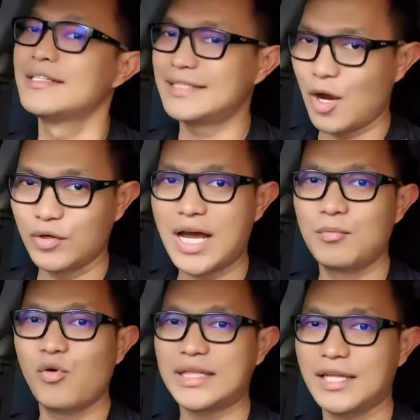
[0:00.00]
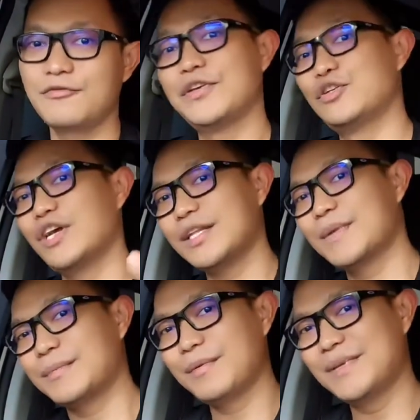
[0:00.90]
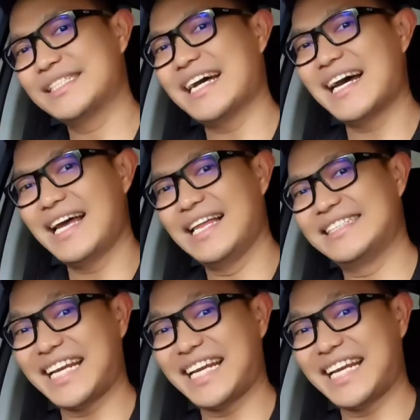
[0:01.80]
saya udah buatin videonya teman-teman bisa